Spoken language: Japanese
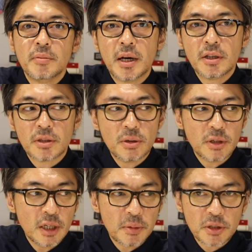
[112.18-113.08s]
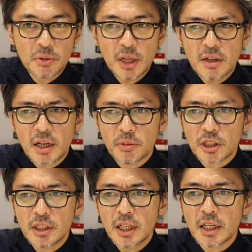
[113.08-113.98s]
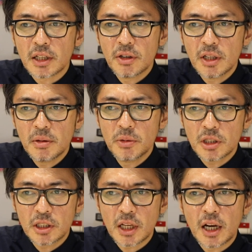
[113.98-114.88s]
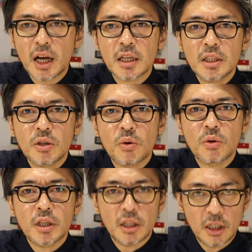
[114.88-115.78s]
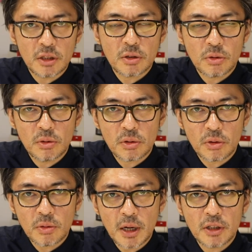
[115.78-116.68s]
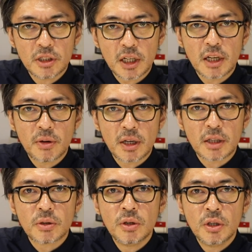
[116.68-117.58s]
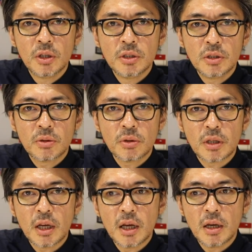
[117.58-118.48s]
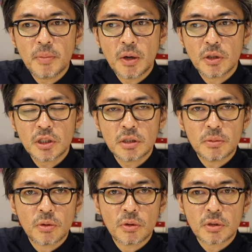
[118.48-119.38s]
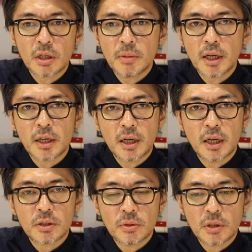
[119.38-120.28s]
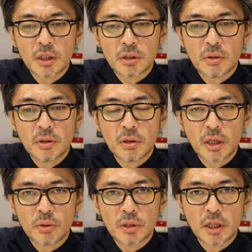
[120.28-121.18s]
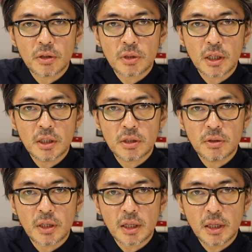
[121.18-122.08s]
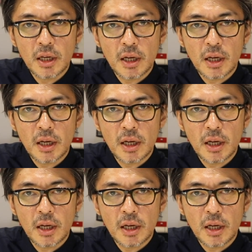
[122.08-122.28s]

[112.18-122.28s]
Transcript: もある通り、そうなるかもしれないけど、でももしかしたらいい方に行くこともあるんじゃないのかなということで、俺自身も5、6年前からそういう活動っていうのを結構積極的にするよう